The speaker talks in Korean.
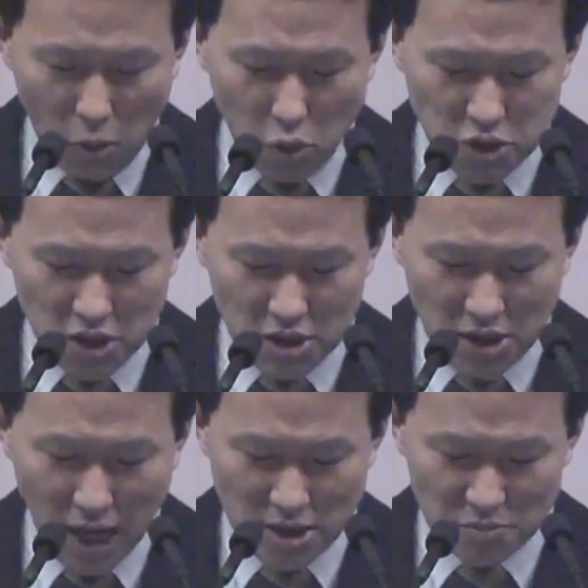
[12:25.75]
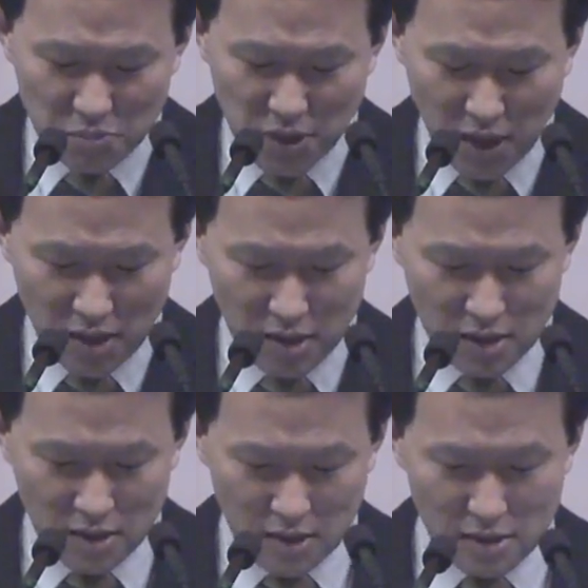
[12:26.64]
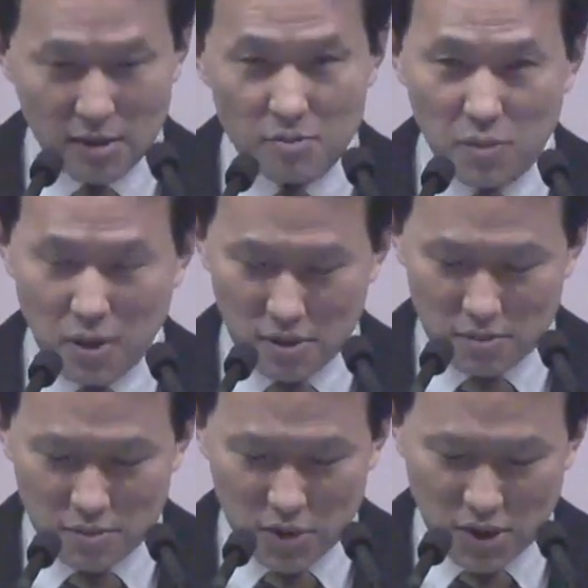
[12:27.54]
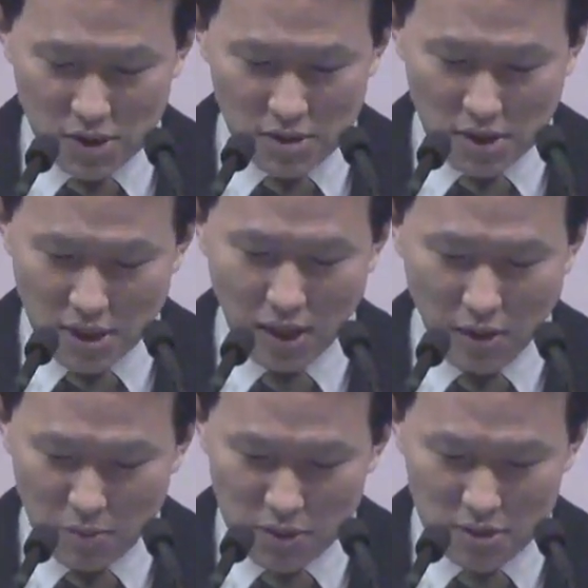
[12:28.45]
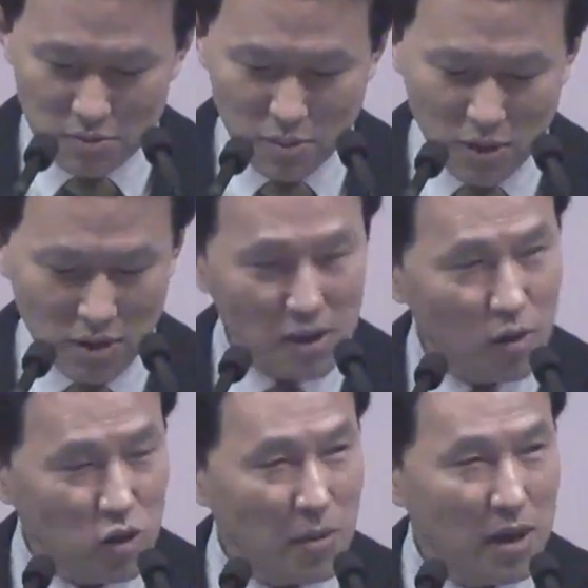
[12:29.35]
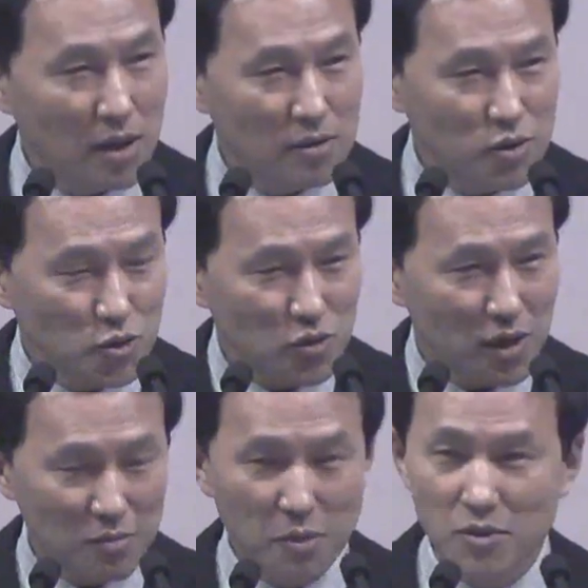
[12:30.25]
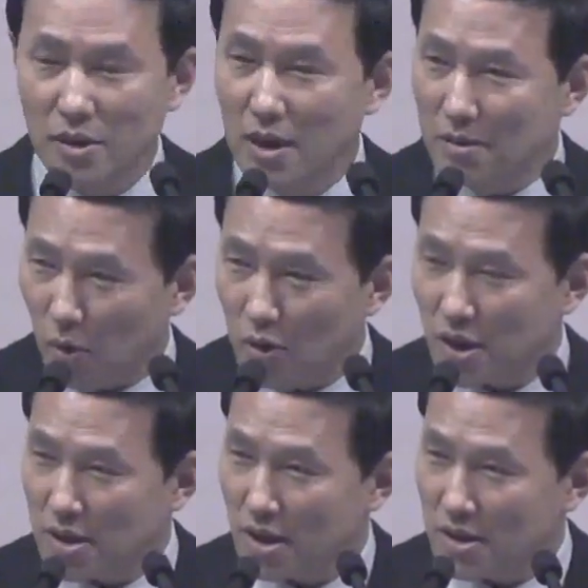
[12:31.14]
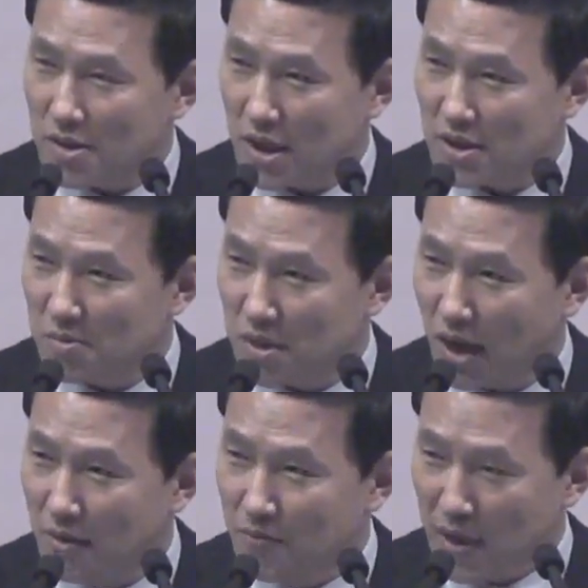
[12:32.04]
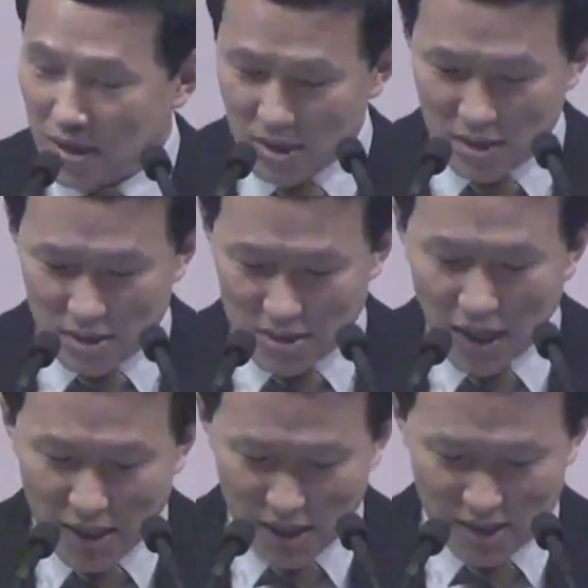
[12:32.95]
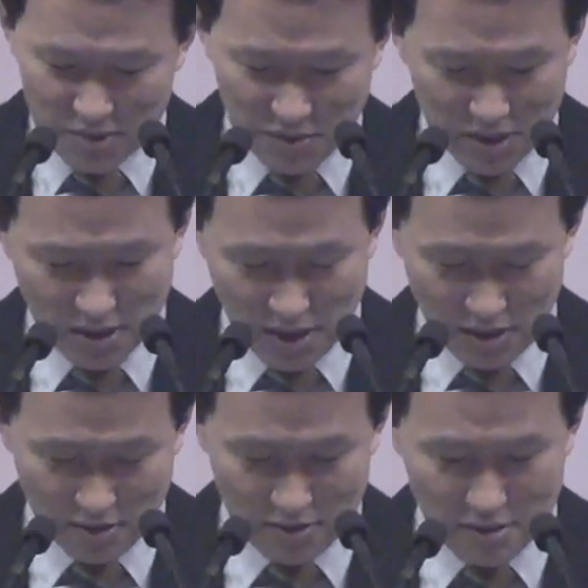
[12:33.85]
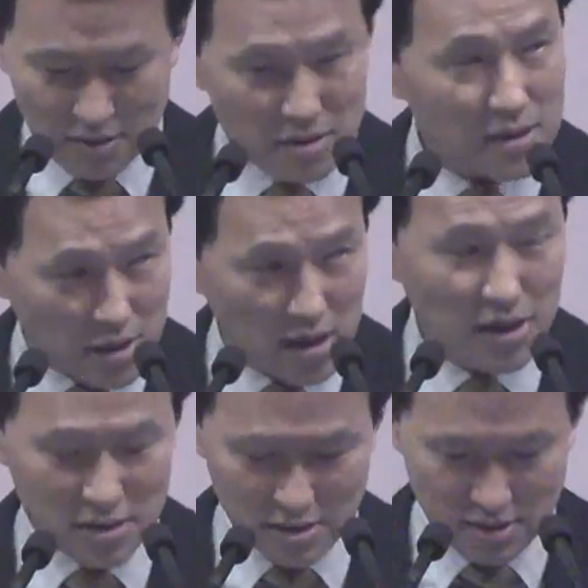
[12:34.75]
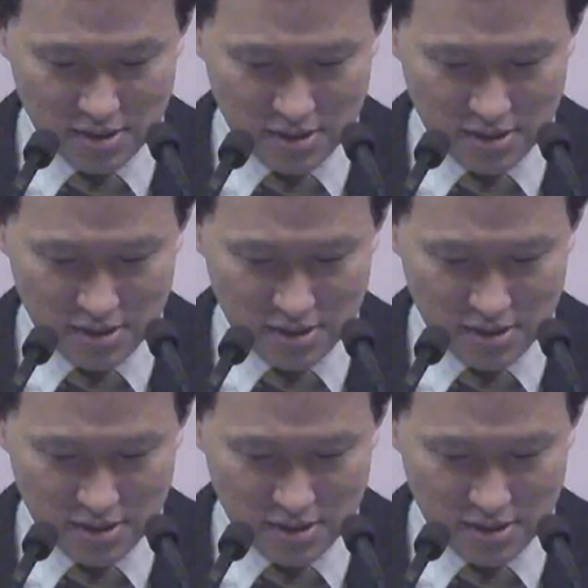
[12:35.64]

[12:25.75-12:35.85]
5시 40분에 뭐, 뭐, 흰색 차와 무슨 뭐, 오토바이하고 충돌한 거 본 목격자를 찾습니다. 살해하겠습니다. 이러잖아요. 증인.